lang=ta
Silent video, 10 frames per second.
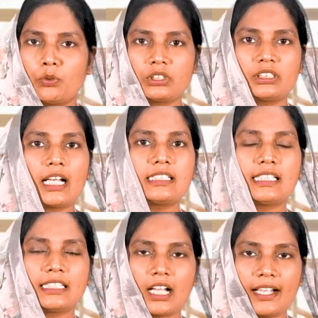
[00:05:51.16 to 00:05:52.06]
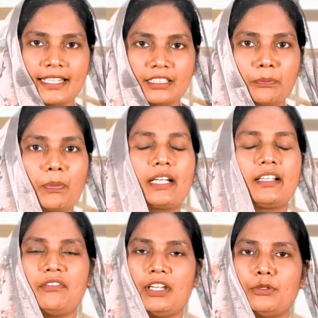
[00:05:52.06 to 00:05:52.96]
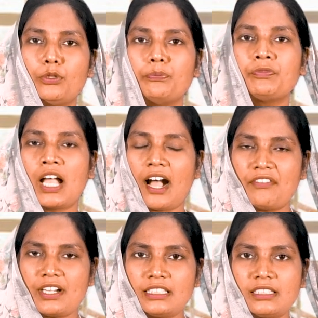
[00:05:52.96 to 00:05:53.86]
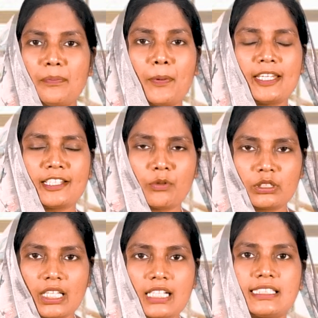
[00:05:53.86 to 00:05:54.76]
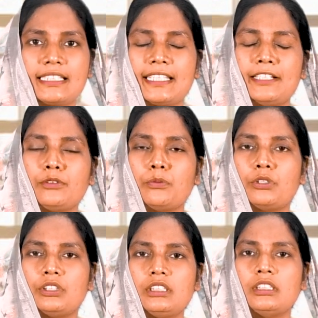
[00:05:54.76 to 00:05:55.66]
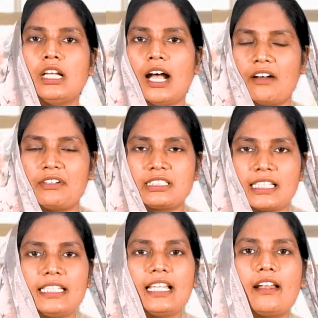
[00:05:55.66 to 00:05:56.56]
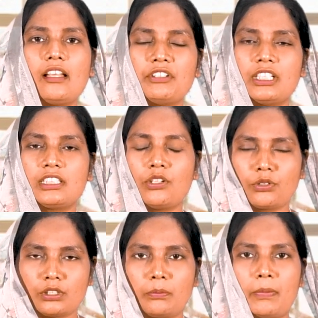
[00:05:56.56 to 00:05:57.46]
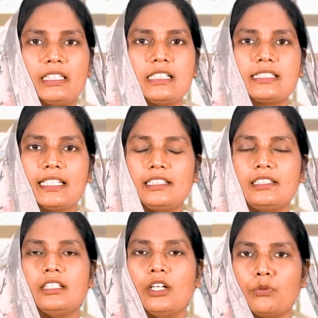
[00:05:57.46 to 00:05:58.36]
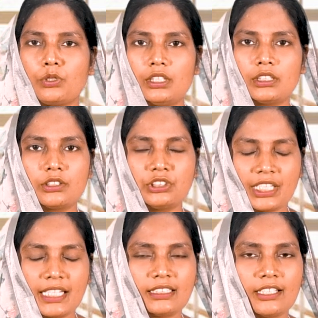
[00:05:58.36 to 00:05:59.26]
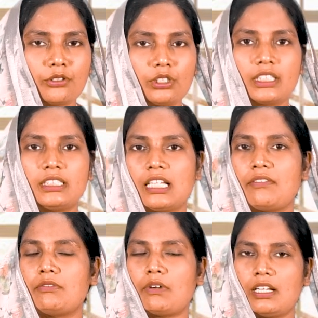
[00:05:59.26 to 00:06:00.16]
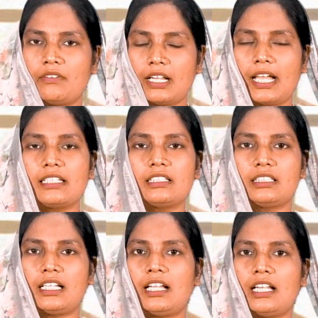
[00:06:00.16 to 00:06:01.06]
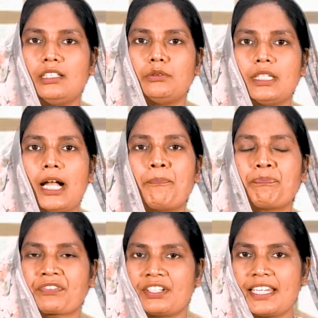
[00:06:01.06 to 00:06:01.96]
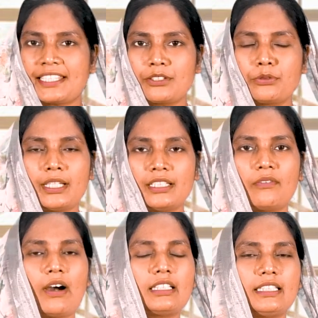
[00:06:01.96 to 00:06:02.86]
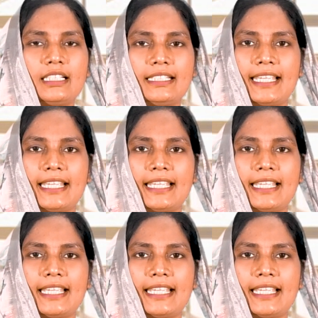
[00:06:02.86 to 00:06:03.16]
ஒத்தாசைக்காக எதிர்பார்க்க வேண்டும் அவரிடத்துல போய் நீங்கள் ஒத்தாசை கேட்கும் பொழுது அவர் சரியான விதத்தில் உங்களுக்கு பதில் செய்து உங்களுக்கு ஜெயத்தை கொடுக்க தேவன் வல்லவராக இருக்கிறார் ஹலலூயா இன்றைக்கு கூட இந்த வார்த்தைகளை